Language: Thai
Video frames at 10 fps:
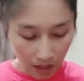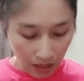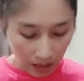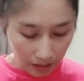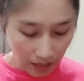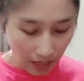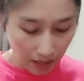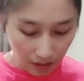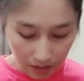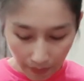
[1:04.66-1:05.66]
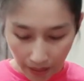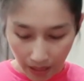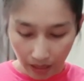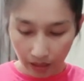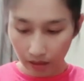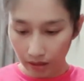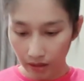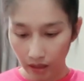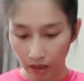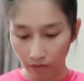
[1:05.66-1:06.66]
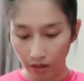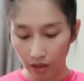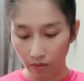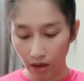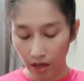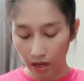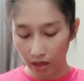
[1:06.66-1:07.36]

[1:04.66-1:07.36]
ข้างในก็จะเป็นเขียนไว้เลยว่า